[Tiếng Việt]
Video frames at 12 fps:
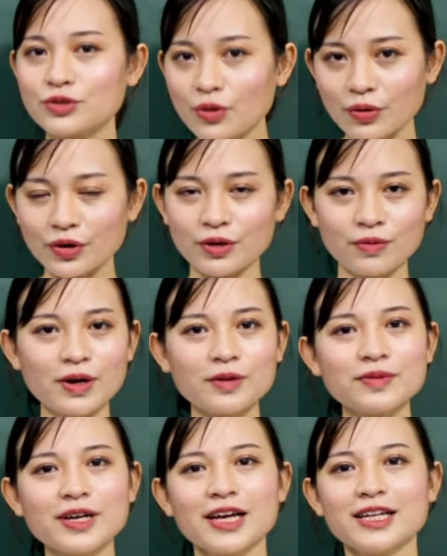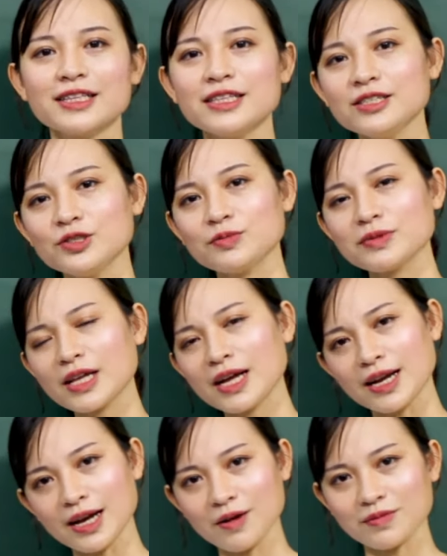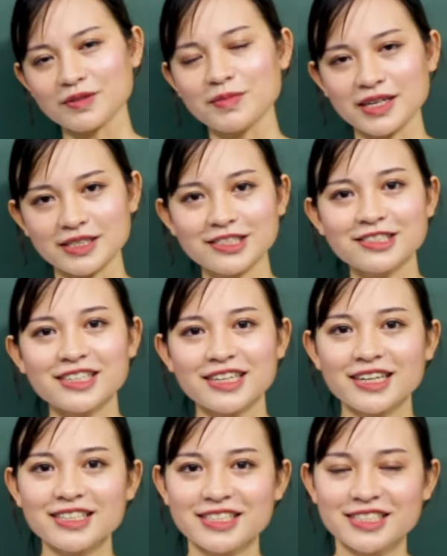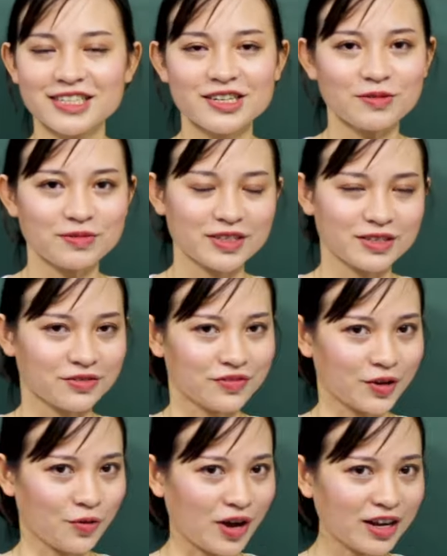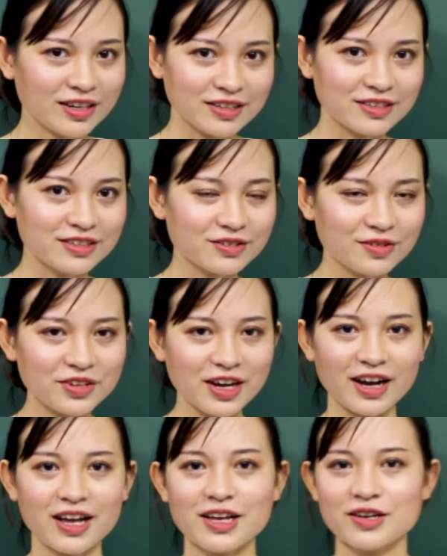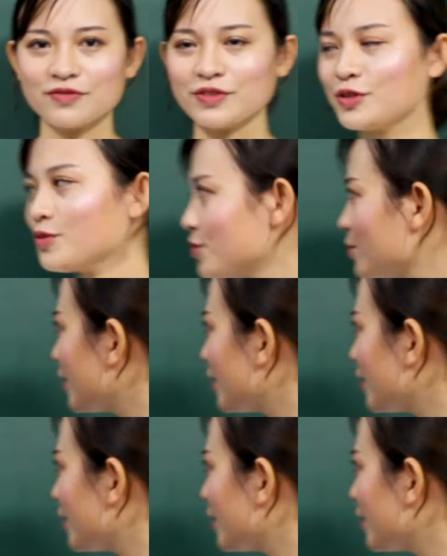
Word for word: rồi, đúng không? Thì chúng ta đã học ở bài trước cách chia động từ về quá khứ, đúng không nhỉ? Ví dụ